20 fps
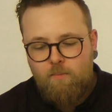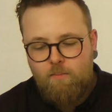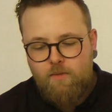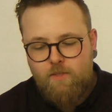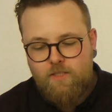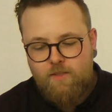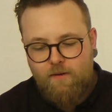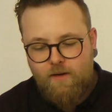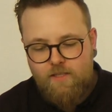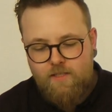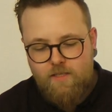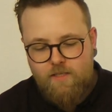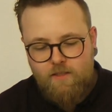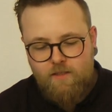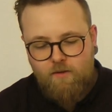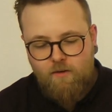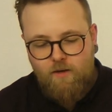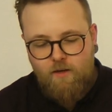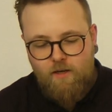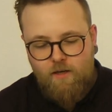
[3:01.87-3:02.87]
Mit 20
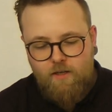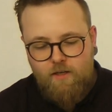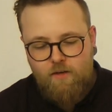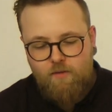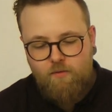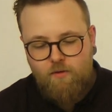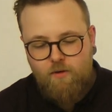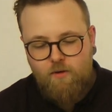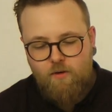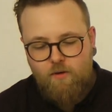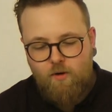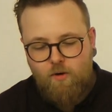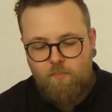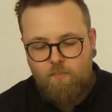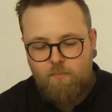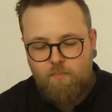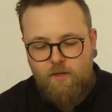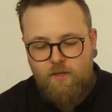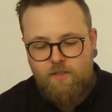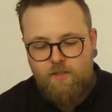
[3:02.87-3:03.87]
Dollar in der Woche
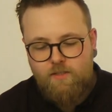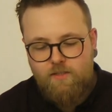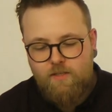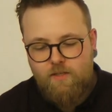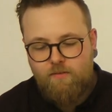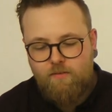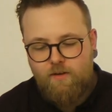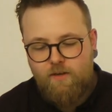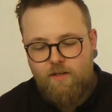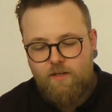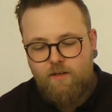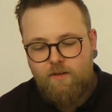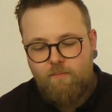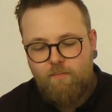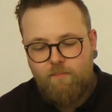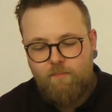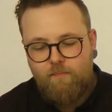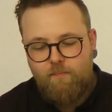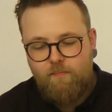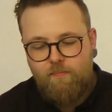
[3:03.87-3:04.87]
kommt man nicht sehr weit.
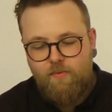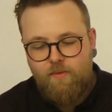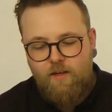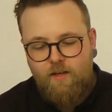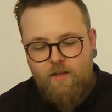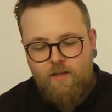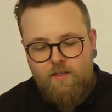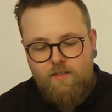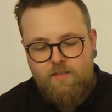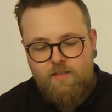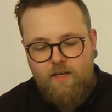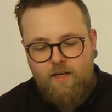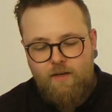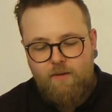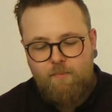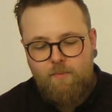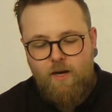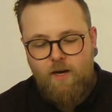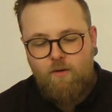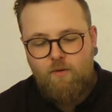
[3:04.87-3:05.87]
Sie
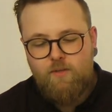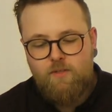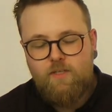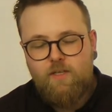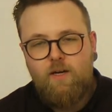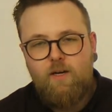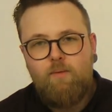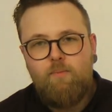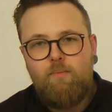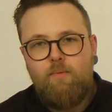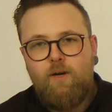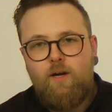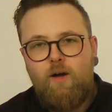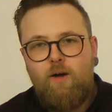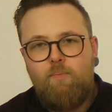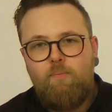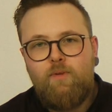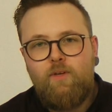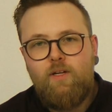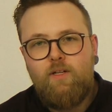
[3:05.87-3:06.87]
hatte mehr Ausgaben
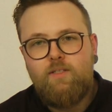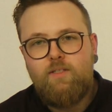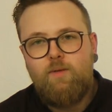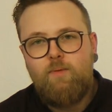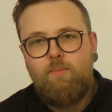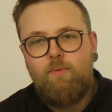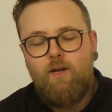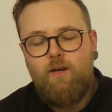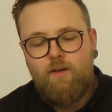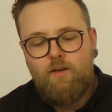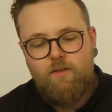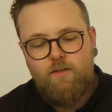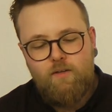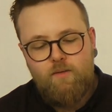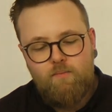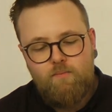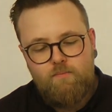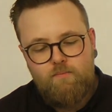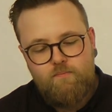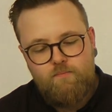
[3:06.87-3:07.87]
gehabt als geplant.
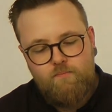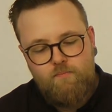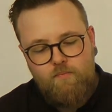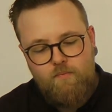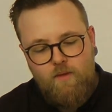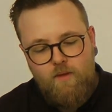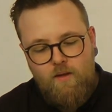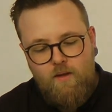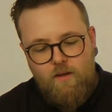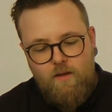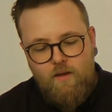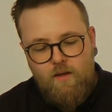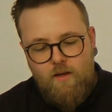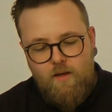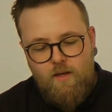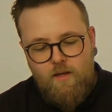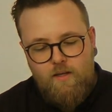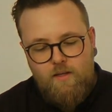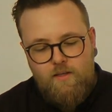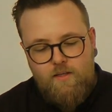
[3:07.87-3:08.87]

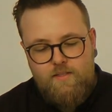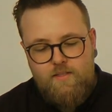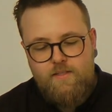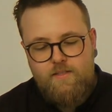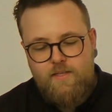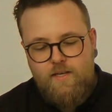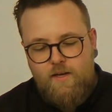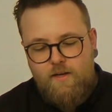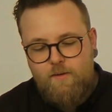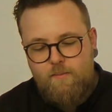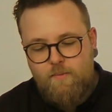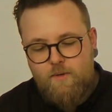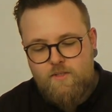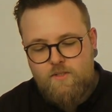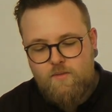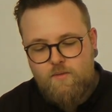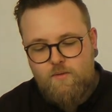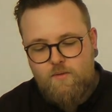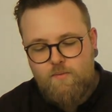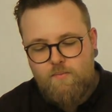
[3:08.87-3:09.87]
Das ist ja immer
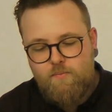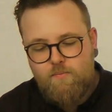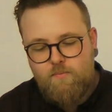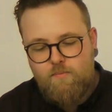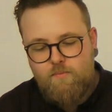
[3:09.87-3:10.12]
so.